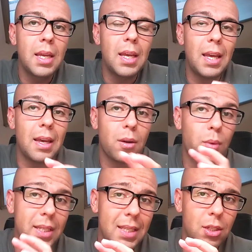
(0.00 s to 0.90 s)
Eh,
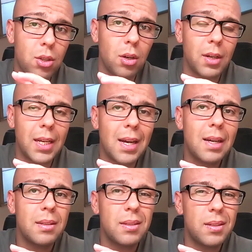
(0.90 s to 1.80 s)
questa
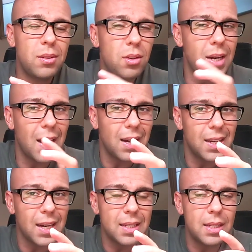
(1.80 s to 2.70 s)
storia non ha
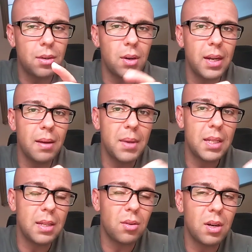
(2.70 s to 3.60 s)
grandi
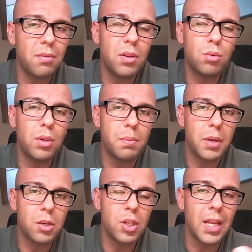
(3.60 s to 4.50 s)
collegamenti con avventure
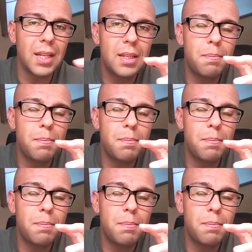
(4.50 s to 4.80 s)
precedenti,